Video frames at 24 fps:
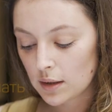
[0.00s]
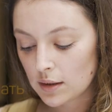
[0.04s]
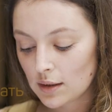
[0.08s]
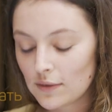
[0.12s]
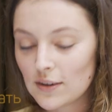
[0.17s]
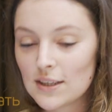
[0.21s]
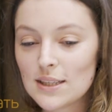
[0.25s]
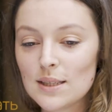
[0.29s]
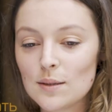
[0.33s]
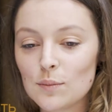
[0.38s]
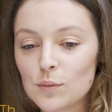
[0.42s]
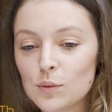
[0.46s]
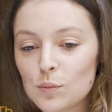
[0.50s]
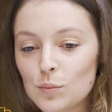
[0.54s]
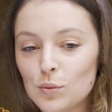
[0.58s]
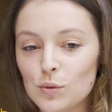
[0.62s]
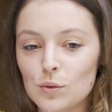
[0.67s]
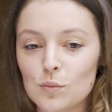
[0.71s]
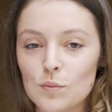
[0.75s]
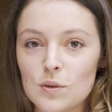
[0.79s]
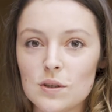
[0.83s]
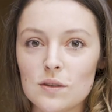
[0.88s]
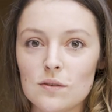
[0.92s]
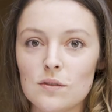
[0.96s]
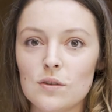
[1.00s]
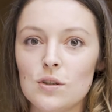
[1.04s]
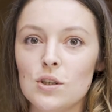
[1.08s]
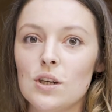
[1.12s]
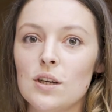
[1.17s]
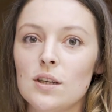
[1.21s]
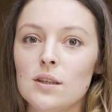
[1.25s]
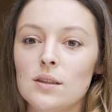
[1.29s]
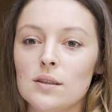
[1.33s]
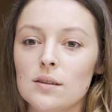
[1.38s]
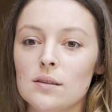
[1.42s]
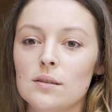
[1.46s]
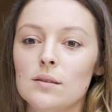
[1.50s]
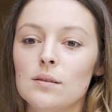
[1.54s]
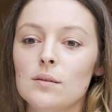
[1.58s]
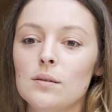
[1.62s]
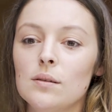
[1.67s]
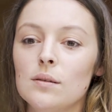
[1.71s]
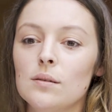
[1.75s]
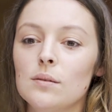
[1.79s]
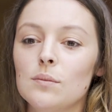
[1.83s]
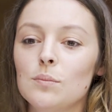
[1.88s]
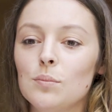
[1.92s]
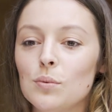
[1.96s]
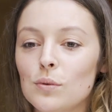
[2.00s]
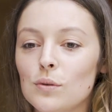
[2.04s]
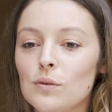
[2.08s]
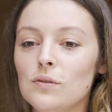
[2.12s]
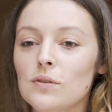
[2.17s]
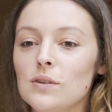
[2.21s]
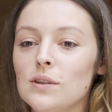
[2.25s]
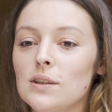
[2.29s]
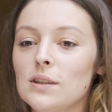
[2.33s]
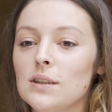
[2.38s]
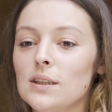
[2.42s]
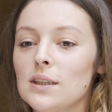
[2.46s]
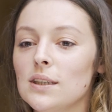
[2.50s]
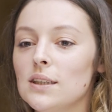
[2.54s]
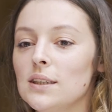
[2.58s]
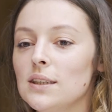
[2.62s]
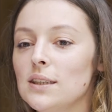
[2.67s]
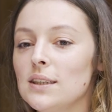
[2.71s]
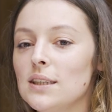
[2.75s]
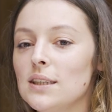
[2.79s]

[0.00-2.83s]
давайте мы будем совершать подвиги ради